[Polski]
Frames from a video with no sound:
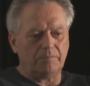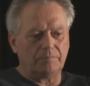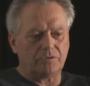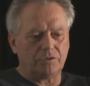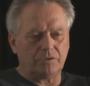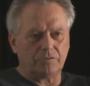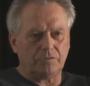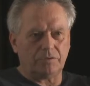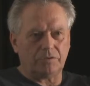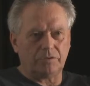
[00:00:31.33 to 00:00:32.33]

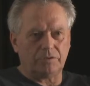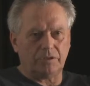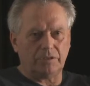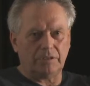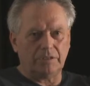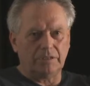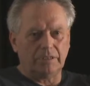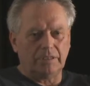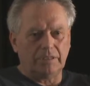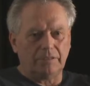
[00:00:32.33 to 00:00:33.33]
przyszłość, czyli
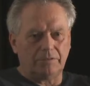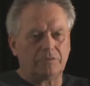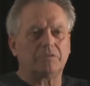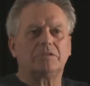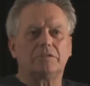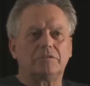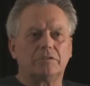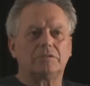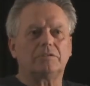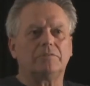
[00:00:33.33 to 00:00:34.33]
to,
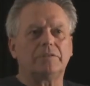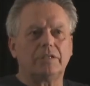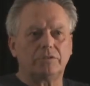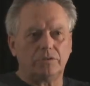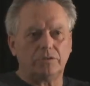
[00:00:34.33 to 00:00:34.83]
to, co się wydarzy